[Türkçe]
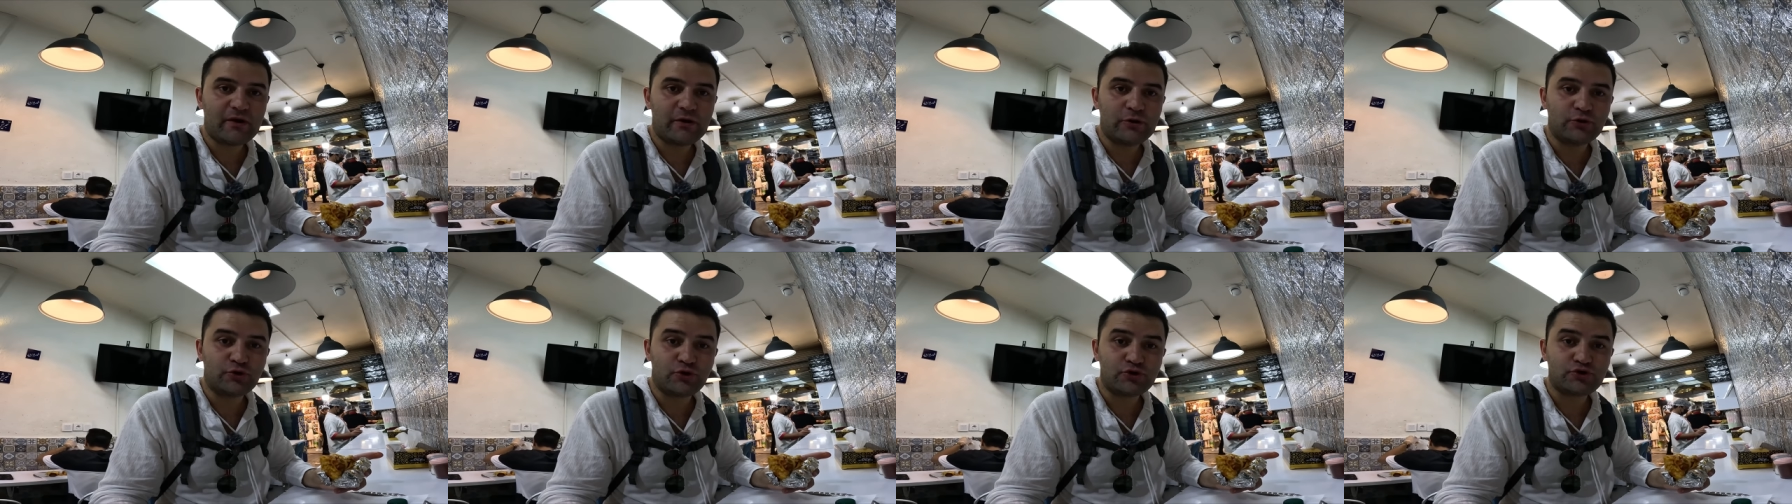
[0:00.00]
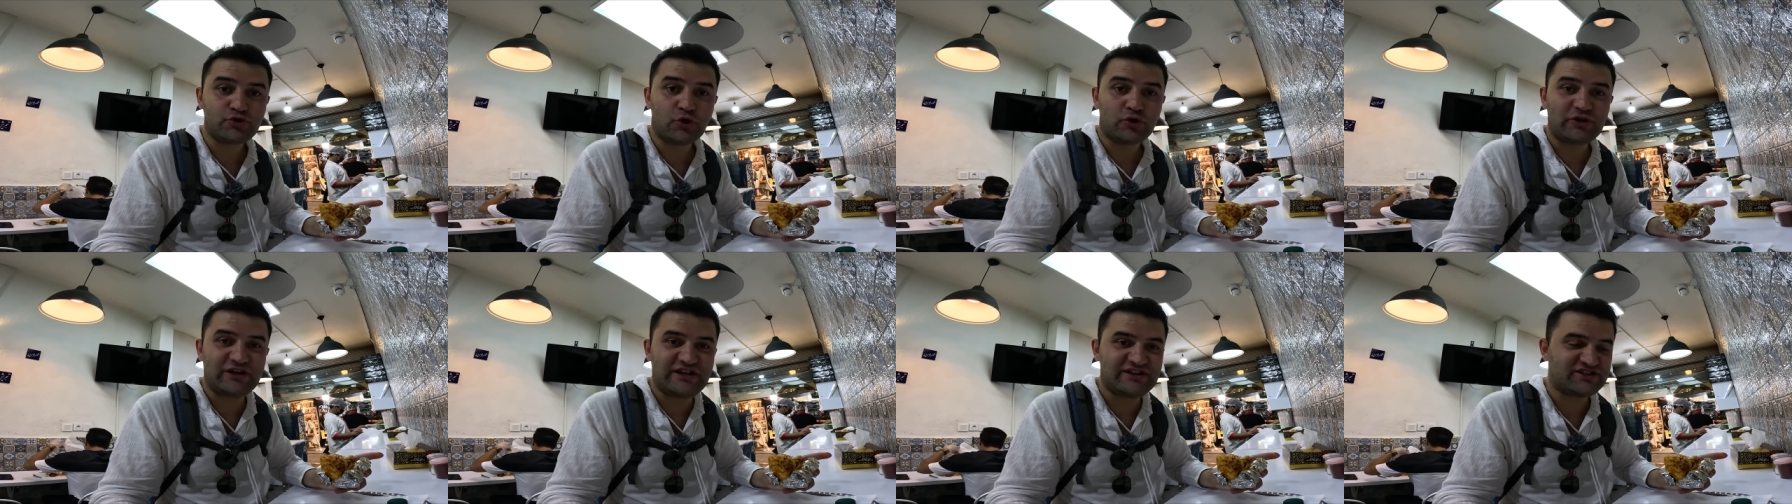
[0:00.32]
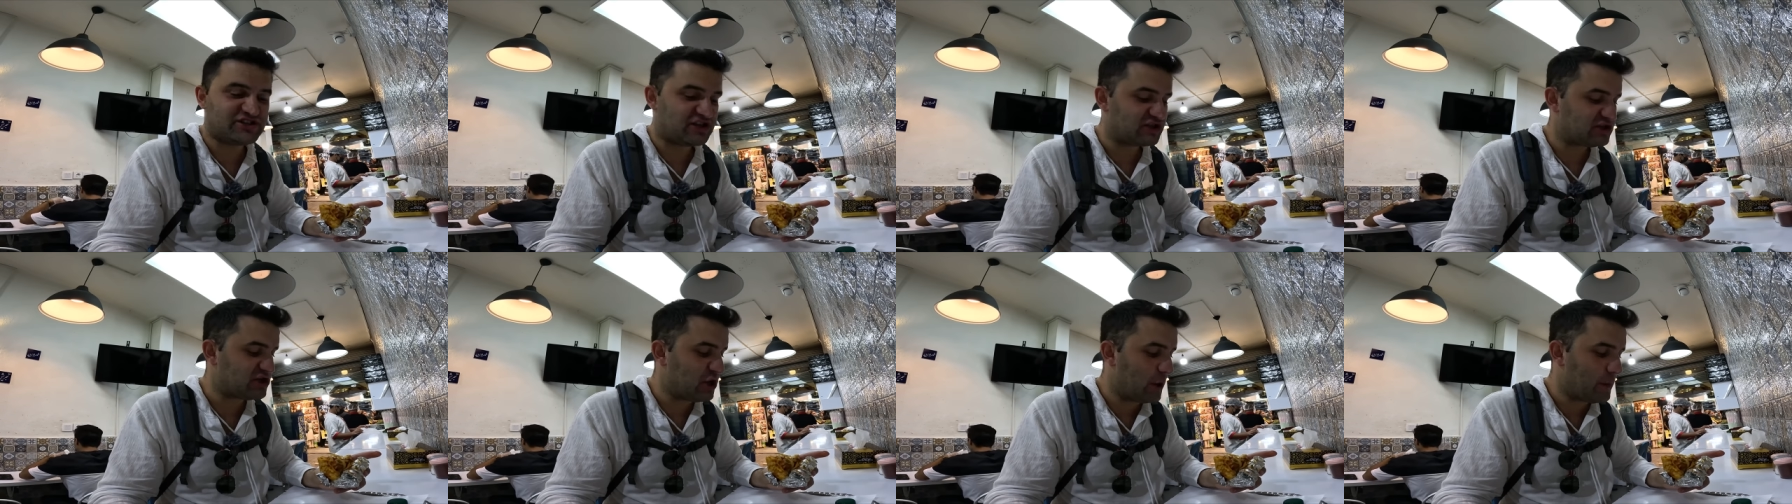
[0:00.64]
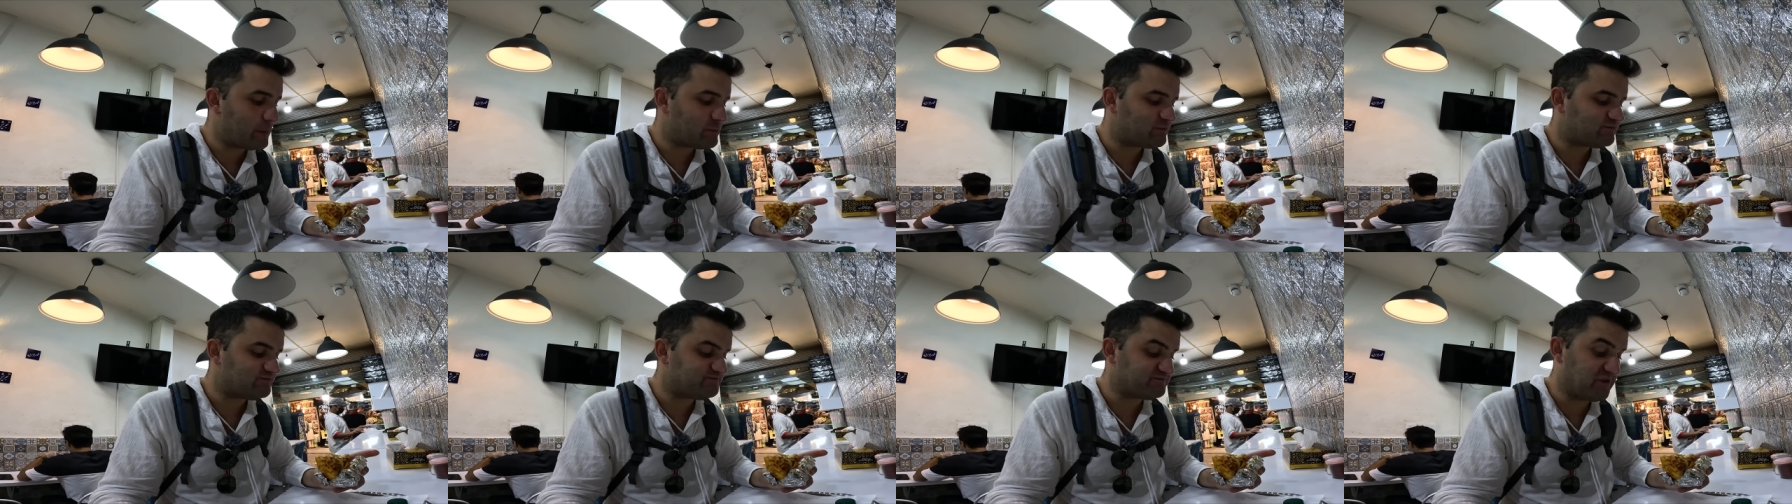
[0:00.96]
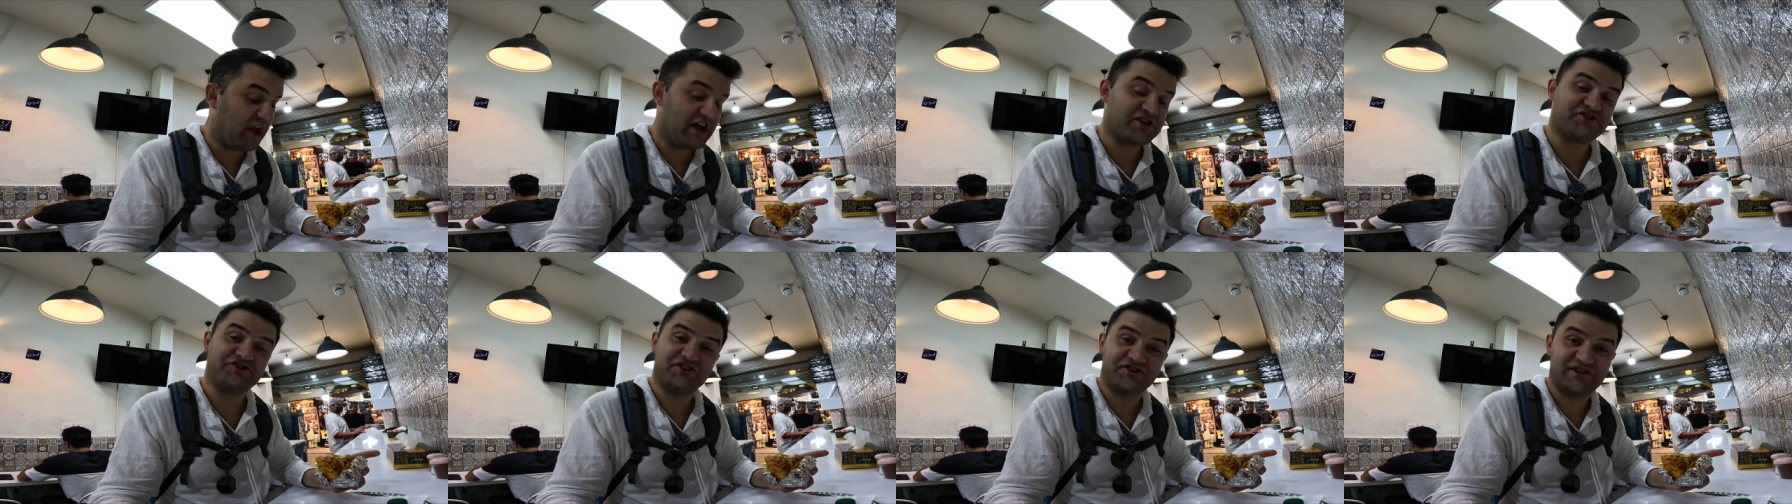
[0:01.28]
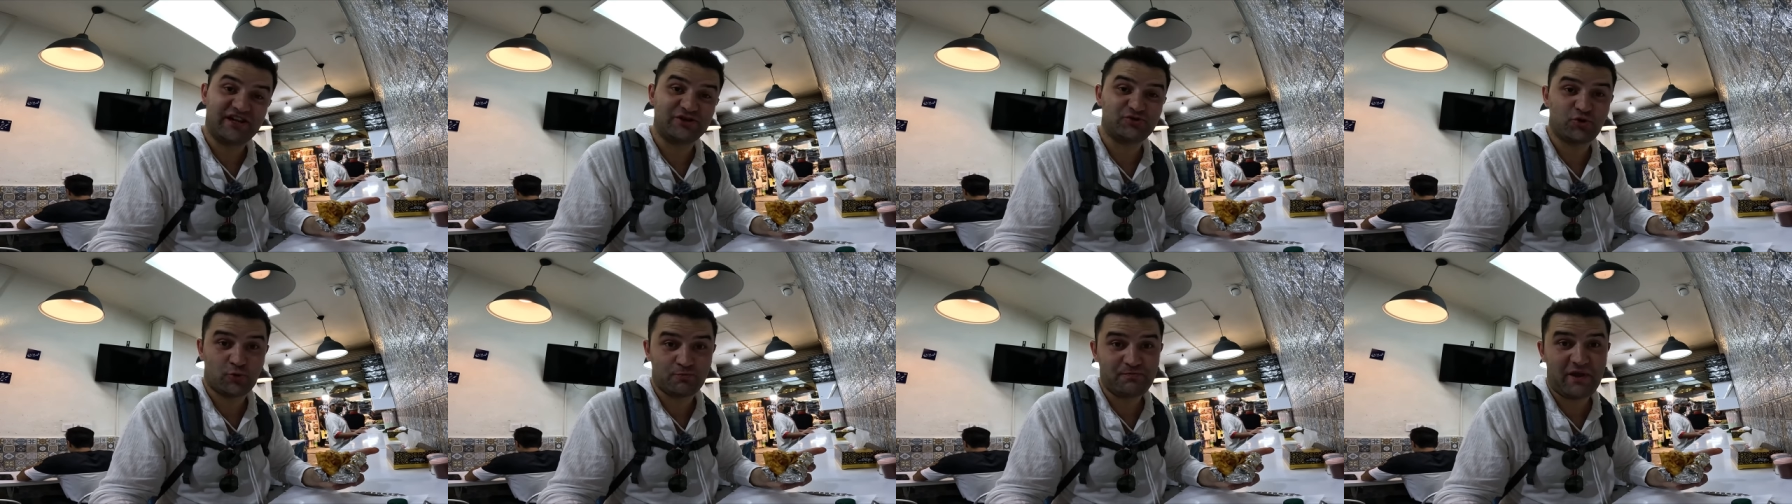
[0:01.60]
Ürün çok lezzetli.
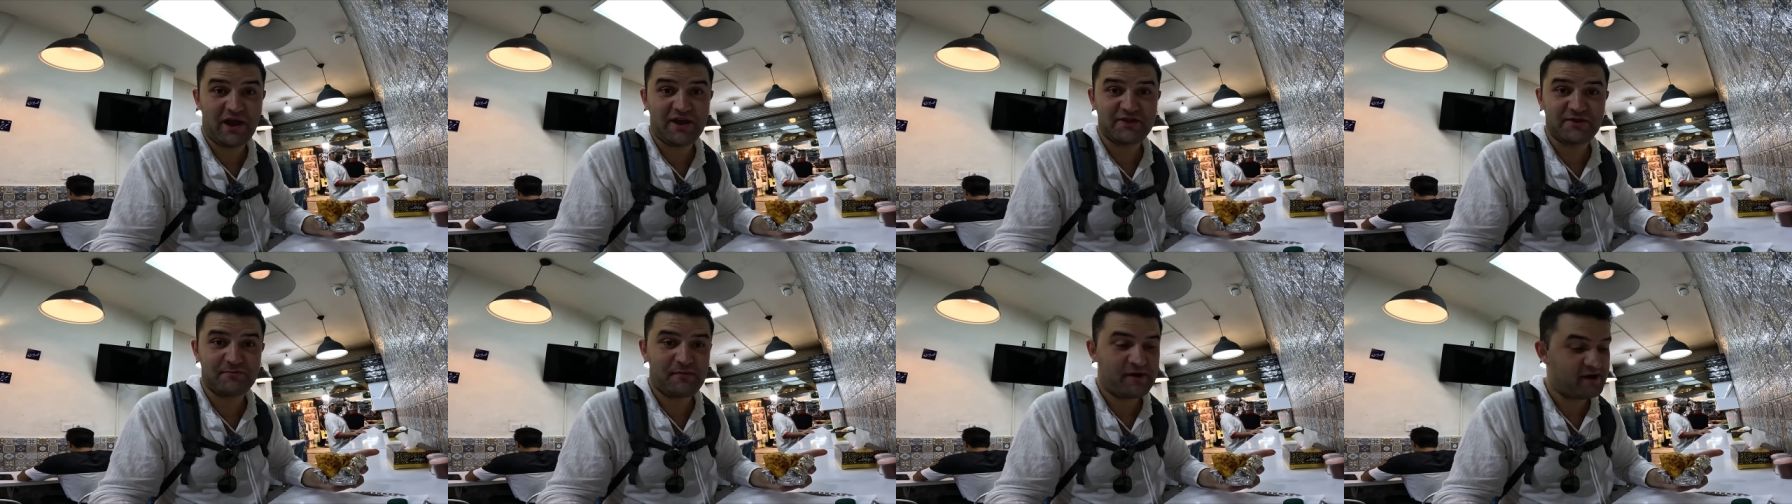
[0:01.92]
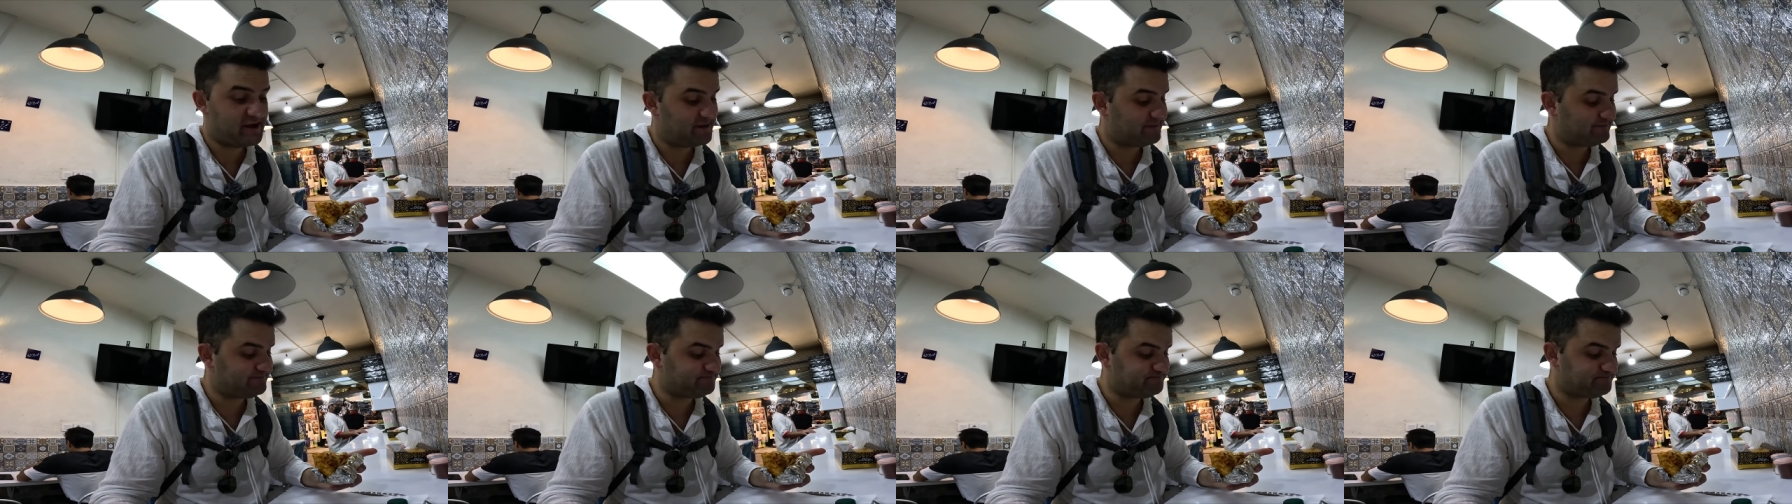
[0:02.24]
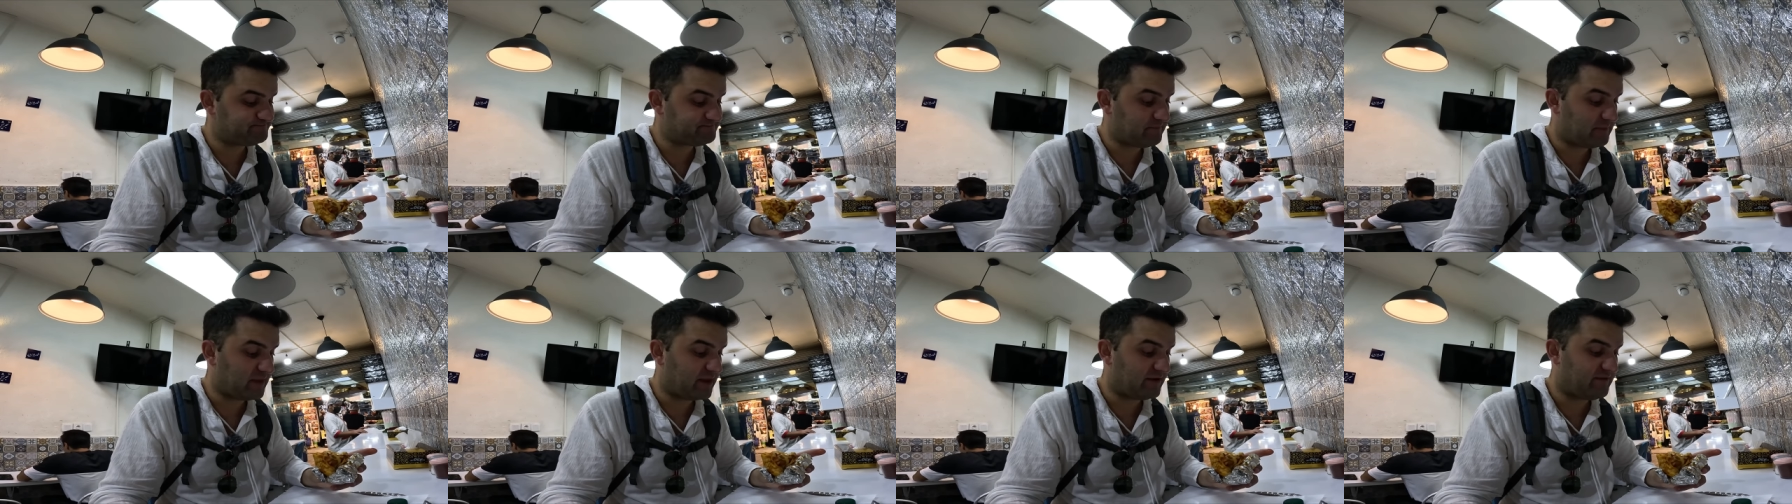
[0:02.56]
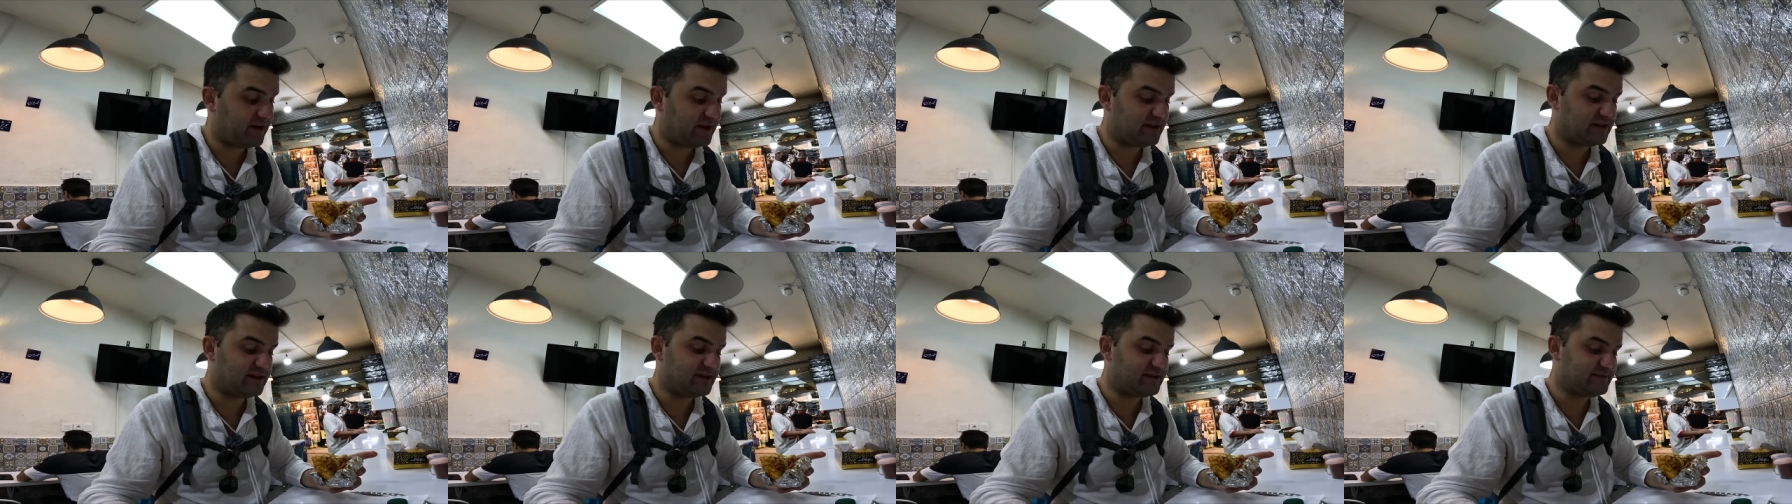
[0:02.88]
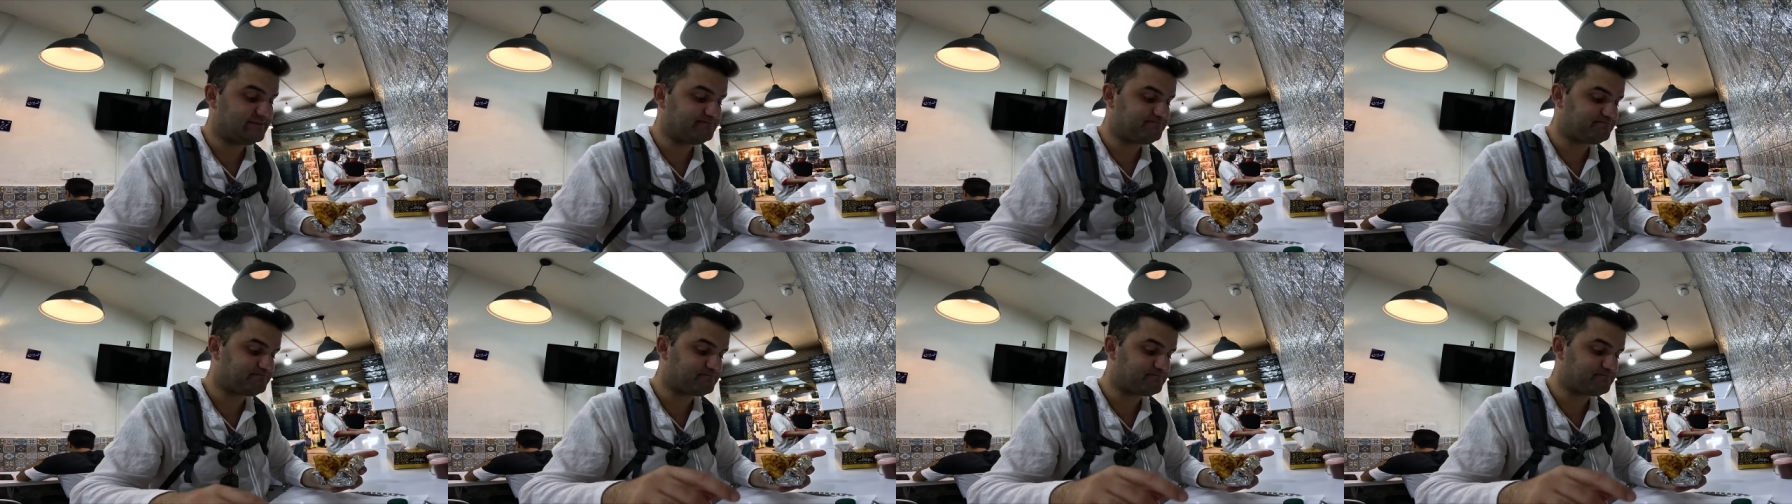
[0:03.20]
Gerçekten çok beğendim ha. Vallahi.